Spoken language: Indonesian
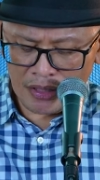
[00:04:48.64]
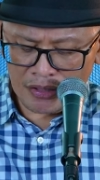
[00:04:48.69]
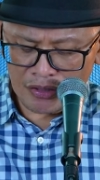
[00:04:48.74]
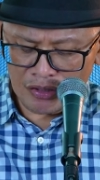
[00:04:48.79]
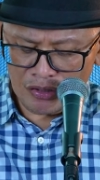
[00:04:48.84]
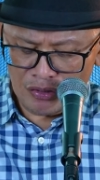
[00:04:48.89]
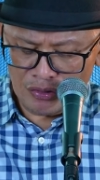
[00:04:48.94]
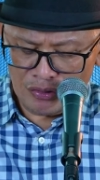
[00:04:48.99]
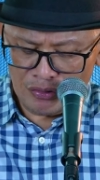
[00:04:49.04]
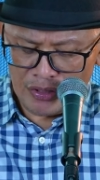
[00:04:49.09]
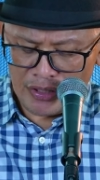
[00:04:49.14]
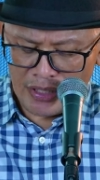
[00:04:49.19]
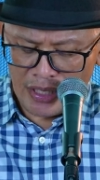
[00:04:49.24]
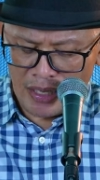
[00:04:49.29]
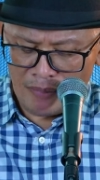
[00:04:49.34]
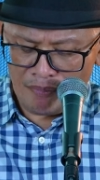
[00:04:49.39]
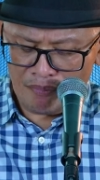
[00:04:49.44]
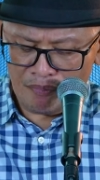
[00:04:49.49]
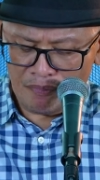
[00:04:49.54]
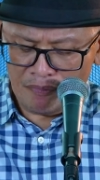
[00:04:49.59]

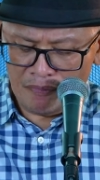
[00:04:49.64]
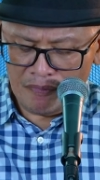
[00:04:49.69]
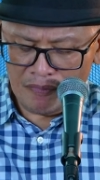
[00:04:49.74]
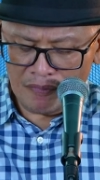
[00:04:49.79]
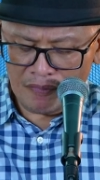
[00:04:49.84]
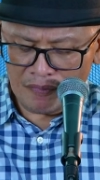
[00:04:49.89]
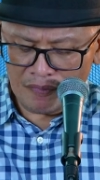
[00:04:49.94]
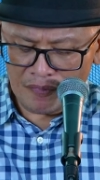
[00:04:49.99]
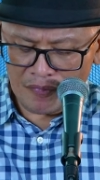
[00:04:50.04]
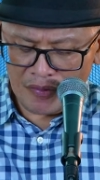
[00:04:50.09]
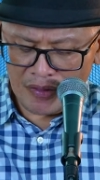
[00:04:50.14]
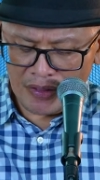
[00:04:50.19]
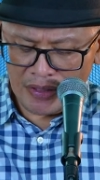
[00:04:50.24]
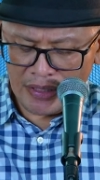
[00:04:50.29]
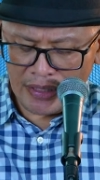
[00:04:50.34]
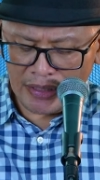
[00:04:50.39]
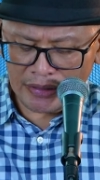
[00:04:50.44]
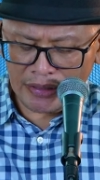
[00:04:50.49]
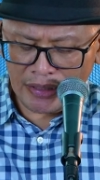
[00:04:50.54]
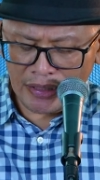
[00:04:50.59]
sesungguhnya
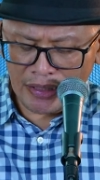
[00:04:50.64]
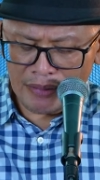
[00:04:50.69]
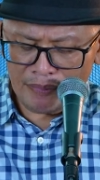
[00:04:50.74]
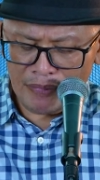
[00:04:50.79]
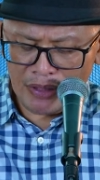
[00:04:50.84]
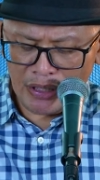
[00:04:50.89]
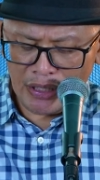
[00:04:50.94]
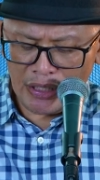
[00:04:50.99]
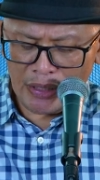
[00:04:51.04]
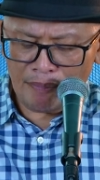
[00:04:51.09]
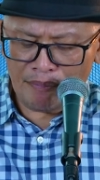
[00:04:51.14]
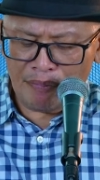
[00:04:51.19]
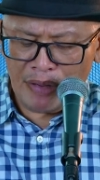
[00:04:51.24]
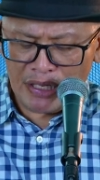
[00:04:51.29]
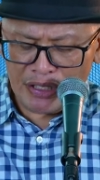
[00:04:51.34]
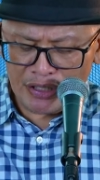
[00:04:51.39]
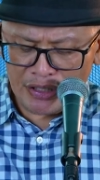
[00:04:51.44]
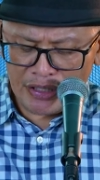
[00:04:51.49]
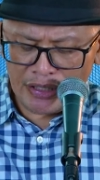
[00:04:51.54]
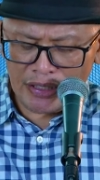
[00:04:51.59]
dikatakan begini,
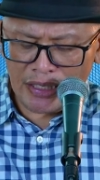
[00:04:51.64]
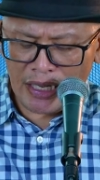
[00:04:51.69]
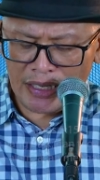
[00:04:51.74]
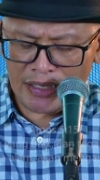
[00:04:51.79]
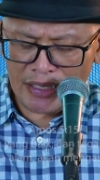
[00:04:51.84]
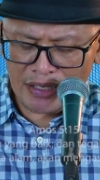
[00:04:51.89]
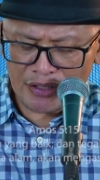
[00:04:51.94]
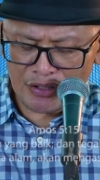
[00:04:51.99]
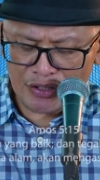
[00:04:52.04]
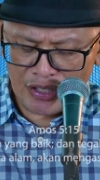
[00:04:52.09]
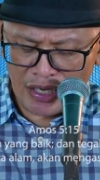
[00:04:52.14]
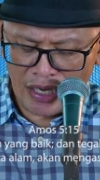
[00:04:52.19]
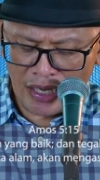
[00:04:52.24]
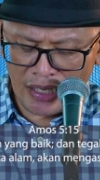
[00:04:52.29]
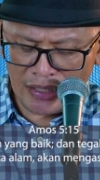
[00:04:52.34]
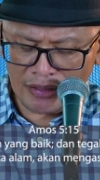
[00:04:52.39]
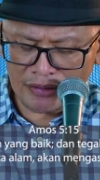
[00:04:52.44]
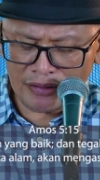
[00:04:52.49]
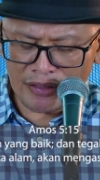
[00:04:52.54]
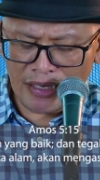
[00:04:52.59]
bencilah yang
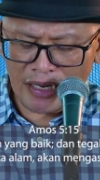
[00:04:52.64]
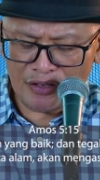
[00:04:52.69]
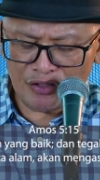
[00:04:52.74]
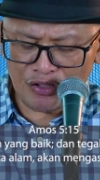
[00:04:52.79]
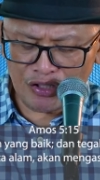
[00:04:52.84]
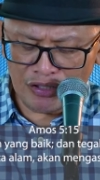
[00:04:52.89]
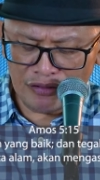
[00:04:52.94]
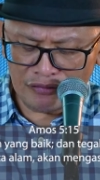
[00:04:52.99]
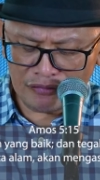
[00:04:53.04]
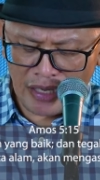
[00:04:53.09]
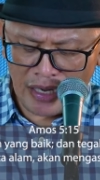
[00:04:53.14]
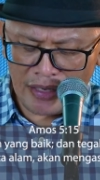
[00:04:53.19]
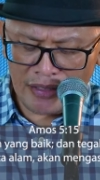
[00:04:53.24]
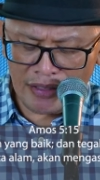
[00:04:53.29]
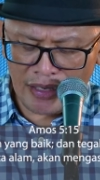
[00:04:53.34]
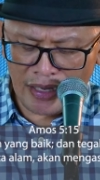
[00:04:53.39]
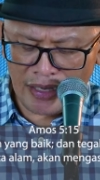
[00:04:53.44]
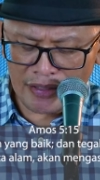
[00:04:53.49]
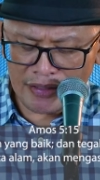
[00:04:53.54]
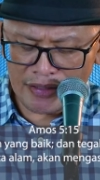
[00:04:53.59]
jahat dan
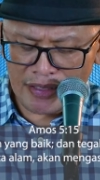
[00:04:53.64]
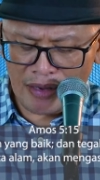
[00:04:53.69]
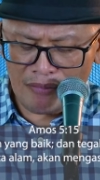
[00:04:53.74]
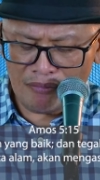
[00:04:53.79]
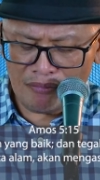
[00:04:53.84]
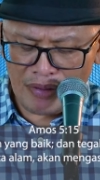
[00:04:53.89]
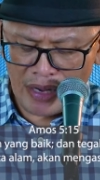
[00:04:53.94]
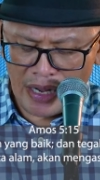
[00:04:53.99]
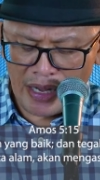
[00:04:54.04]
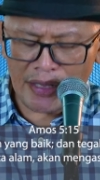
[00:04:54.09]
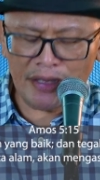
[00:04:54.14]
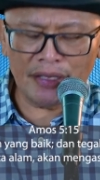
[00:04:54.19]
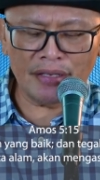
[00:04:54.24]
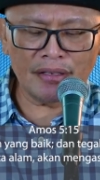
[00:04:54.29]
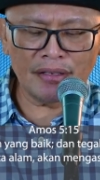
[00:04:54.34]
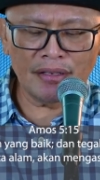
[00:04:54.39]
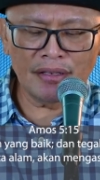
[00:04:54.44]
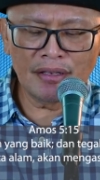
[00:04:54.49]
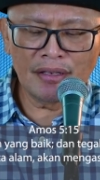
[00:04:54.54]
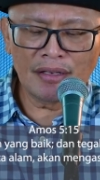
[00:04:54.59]
cintailah yang baik
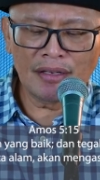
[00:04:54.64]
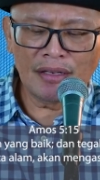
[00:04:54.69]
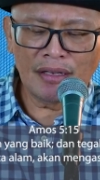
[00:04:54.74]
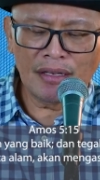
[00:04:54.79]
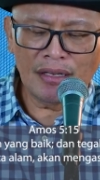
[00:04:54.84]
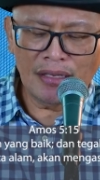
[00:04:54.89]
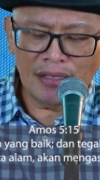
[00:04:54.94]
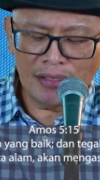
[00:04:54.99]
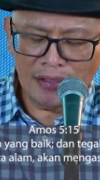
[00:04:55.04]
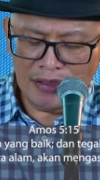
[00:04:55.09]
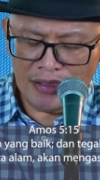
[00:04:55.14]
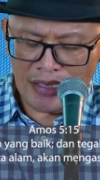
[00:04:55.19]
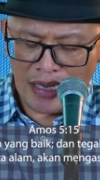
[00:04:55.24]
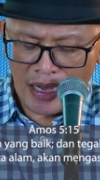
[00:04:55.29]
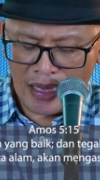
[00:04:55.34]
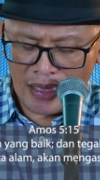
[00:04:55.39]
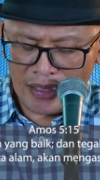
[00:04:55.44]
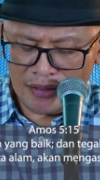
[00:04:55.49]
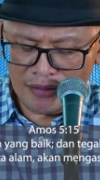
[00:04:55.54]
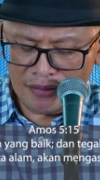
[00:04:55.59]

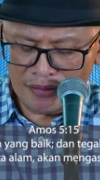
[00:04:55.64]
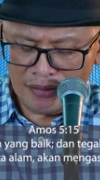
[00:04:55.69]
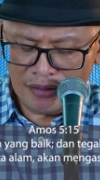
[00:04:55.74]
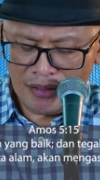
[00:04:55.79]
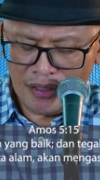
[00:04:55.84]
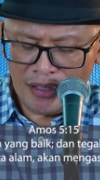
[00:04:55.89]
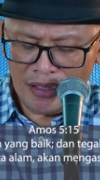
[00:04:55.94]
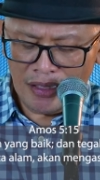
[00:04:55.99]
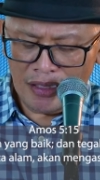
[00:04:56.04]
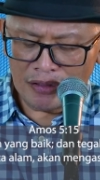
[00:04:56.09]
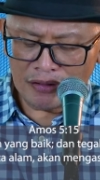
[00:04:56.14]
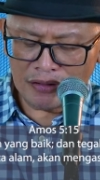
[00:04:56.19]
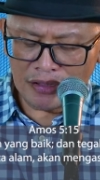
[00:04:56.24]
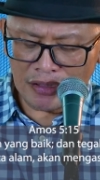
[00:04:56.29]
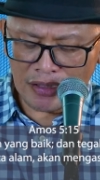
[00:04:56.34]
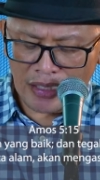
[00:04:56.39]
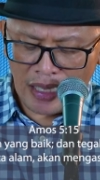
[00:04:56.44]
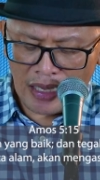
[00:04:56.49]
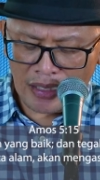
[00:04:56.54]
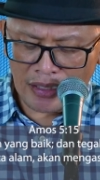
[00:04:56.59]
dan
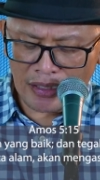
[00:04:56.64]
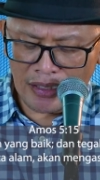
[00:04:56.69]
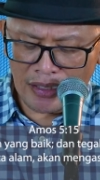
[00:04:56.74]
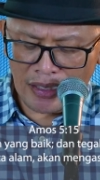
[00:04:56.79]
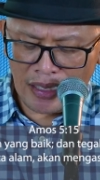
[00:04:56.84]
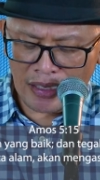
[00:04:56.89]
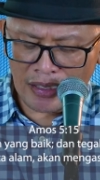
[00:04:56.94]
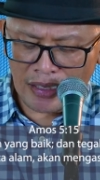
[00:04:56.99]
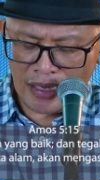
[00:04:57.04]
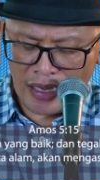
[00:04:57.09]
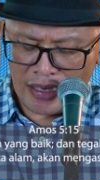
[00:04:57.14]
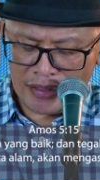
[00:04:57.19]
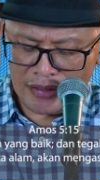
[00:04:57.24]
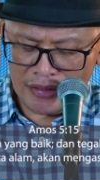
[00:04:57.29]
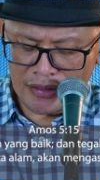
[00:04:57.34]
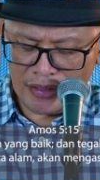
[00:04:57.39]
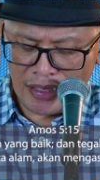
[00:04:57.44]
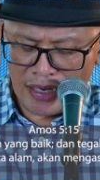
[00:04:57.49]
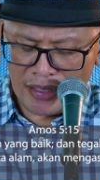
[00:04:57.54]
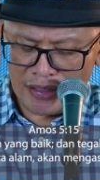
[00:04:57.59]
tegakkanlah
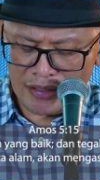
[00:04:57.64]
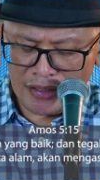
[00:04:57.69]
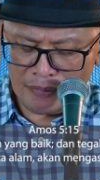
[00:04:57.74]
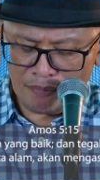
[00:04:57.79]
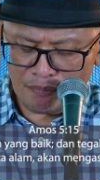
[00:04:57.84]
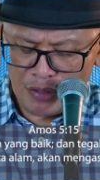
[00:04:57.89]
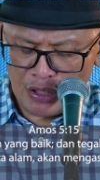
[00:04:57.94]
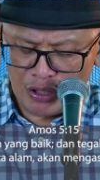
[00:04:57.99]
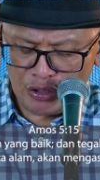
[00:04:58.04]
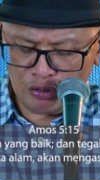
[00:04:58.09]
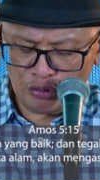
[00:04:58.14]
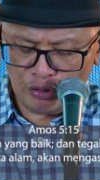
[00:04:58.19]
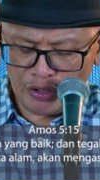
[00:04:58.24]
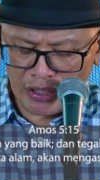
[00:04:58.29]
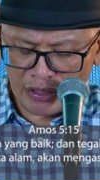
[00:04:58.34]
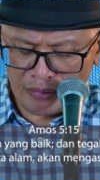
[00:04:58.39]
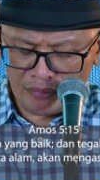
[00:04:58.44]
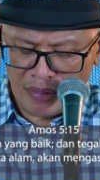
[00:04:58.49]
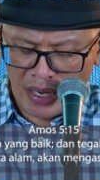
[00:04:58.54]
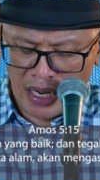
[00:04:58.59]
keadilan di pintu
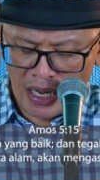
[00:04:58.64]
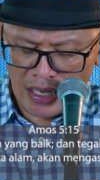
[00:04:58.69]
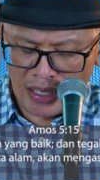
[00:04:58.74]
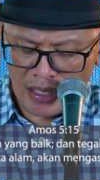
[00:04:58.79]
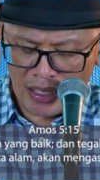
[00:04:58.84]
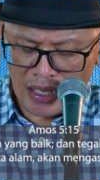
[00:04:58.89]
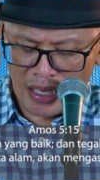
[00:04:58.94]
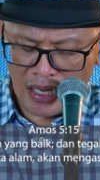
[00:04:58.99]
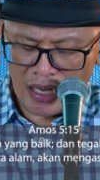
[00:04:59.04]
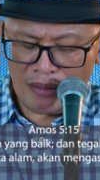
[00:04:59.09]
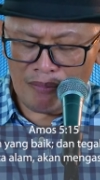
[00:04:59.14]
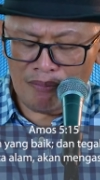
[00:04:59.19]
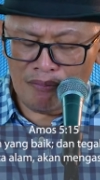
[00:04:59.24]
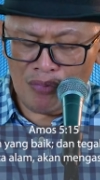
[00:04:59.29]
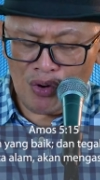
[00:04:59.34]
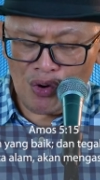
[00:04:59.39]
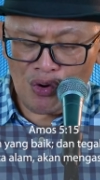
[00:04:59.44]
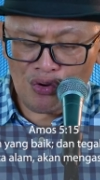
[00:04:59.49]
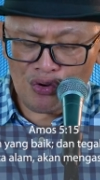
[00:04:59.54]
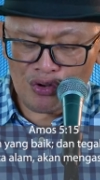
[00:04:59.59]
gerbang.
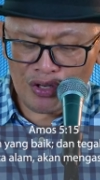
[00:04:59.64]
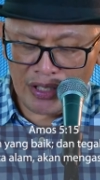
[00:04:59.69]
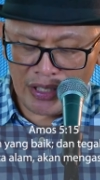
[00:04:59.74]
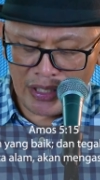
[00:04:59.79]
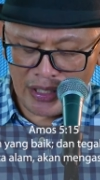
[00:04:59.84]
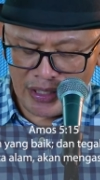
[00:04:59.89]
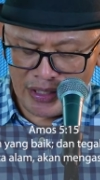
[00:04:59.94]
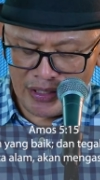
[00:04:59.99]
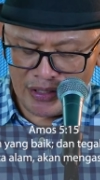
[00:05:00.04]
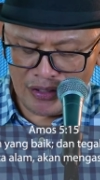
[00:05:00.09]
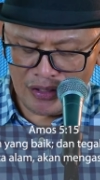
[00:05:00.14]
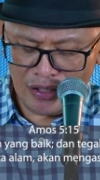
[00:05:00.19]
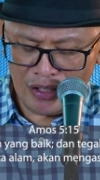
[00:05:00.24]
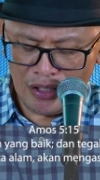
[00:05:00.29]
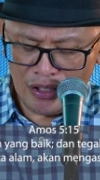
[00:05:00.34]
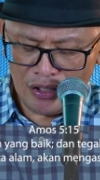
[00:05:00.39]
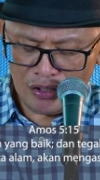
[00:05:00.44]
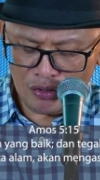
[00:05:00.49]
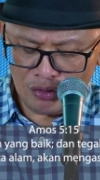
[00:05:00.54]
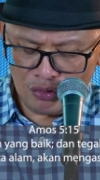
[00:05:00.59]
Mungkin
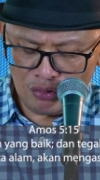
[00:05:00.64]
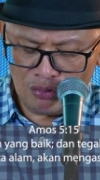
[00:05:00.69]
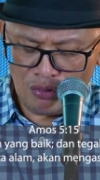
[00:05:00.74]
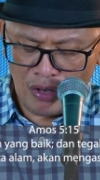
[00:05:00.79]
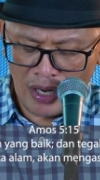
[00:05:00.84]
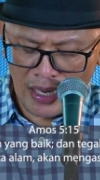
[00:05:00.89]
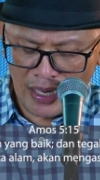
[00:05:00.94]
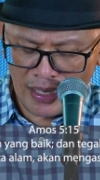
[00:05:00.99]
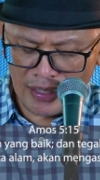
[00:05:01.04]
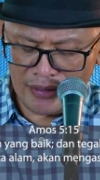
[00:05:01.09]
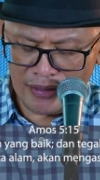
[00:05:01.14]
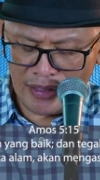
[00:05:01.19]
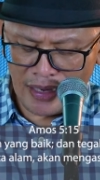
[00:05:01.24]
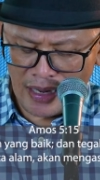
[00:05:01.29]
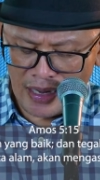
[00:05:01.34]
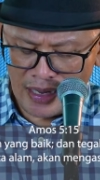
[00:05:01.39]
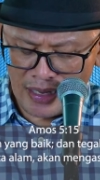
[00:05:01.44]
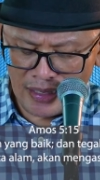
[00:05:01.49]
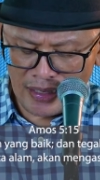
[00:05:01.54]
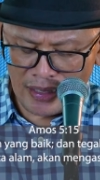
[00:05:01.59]
Tuhan
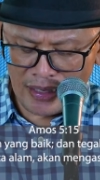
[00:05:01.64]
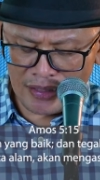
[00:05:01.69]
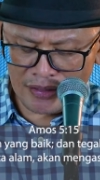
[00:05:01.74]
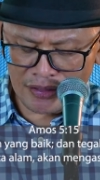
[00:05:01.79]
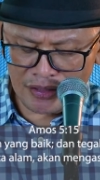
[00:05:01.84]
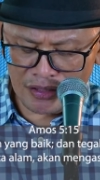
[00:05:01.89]
Allah